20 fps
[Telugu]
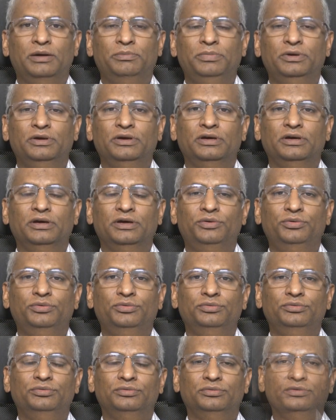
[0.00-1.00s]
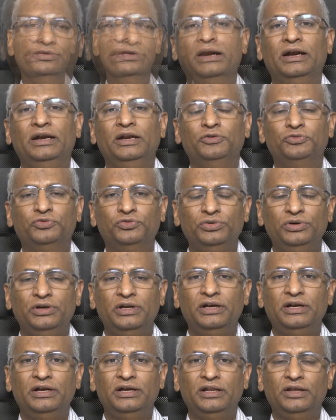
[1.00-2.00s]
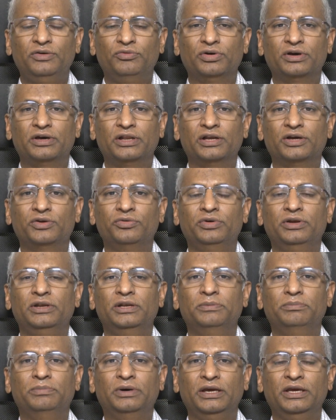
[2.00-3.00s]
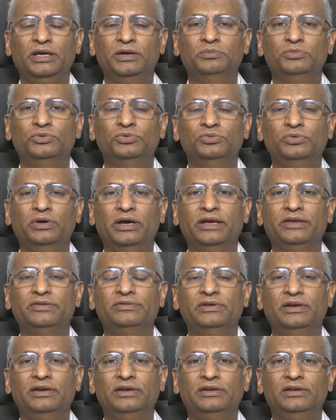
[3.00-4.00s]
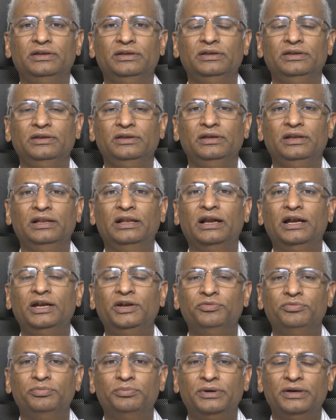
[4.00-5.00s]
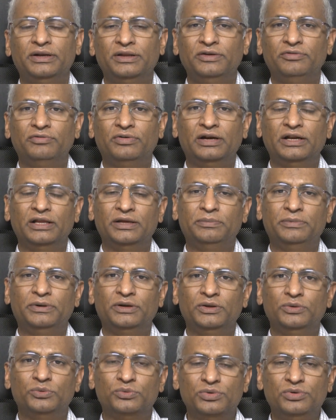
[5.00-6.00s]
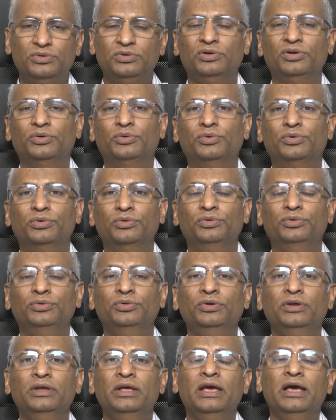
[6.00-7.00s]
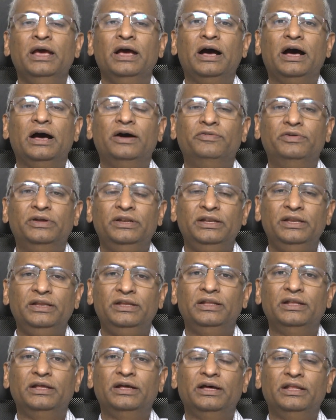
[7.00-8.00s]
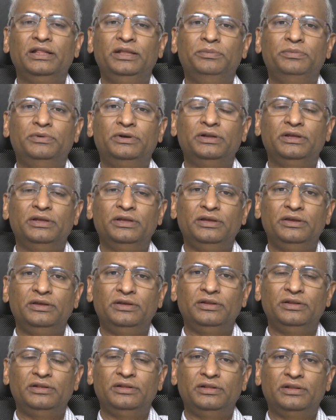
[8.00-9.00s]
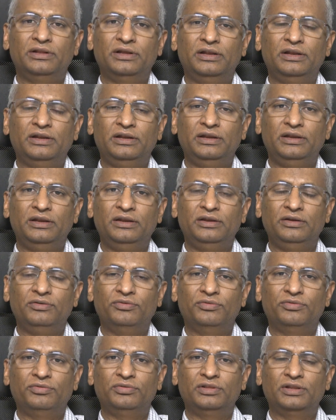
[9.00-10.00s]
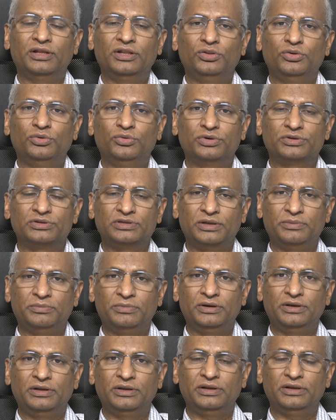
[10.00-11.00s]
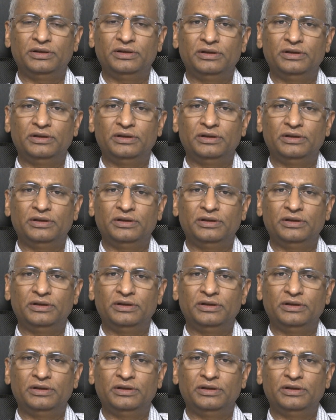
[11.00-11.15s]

అంబిక గారు అంటే ఫుడ్ అంటే ఒక రకమైన భయము యాంగ్జైటీ ఇలాంటివి మటుకి వాళ్ళకి మటుకి ఉండకూడదు అవన్నీ అది మటుకి తన్ని తనతో ఒకసారి మటు